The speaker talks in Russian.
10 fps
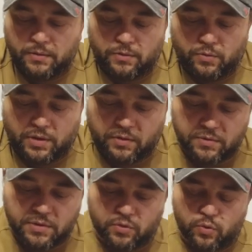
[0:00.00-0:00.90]
Но как
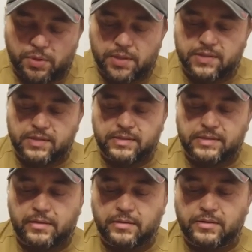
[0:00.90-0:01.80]
видите, у меня здесь
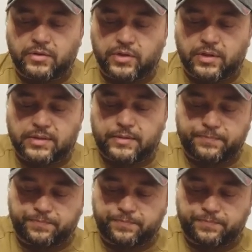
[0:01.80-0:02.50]
стоит сейчас,